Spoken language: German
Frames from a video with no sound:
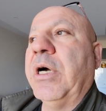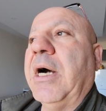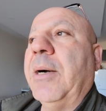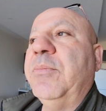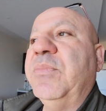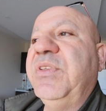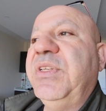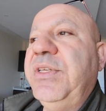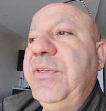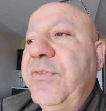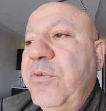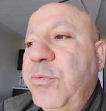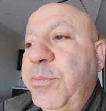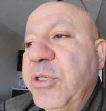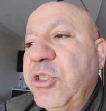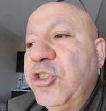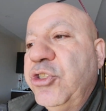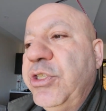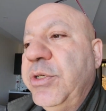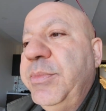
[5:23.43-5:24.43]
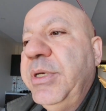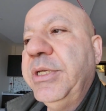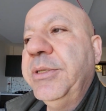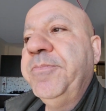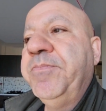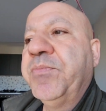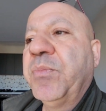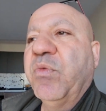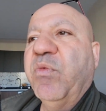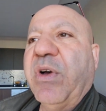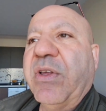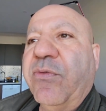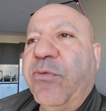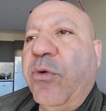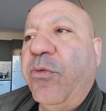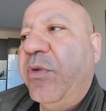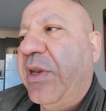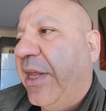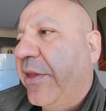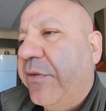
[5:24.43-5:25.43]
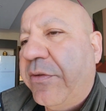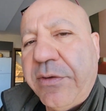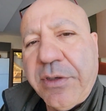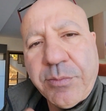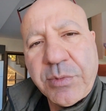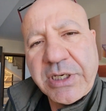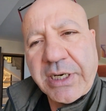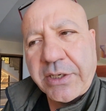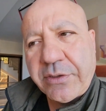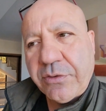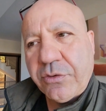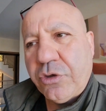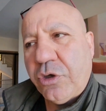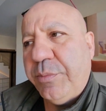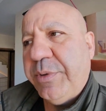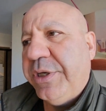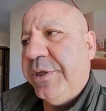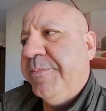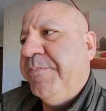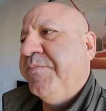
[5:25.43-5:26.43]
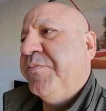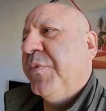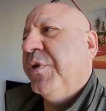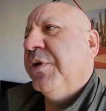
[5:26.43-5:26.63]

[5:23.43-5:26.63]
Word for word: haben die zu bestimmen, was für Pflanzen im Garten kommen,